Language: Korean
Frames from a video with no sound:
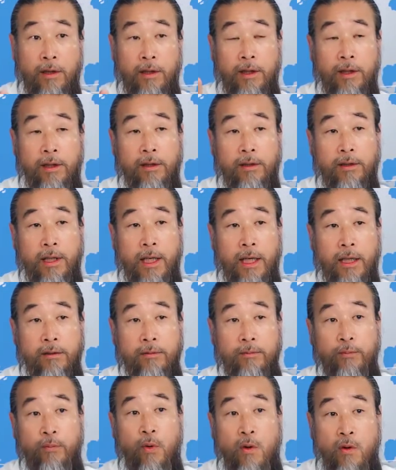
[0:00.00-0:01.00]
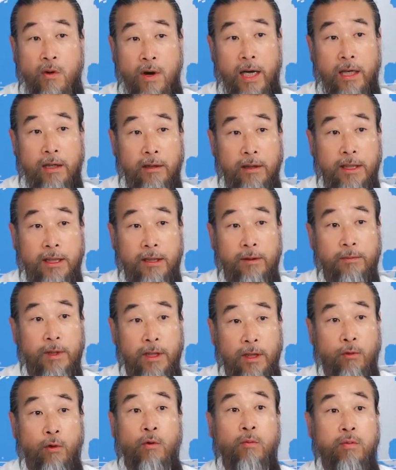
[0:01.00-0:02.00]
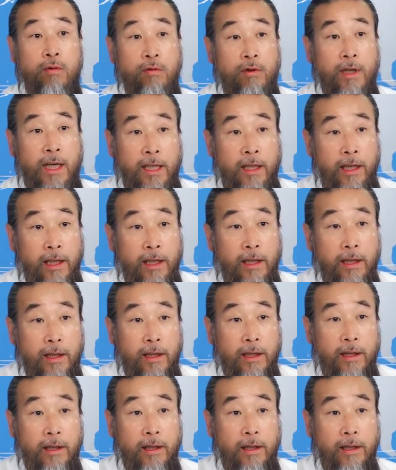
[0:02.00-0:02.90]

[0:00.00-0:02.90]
이러한 무언가를 지금 이 공부를 하네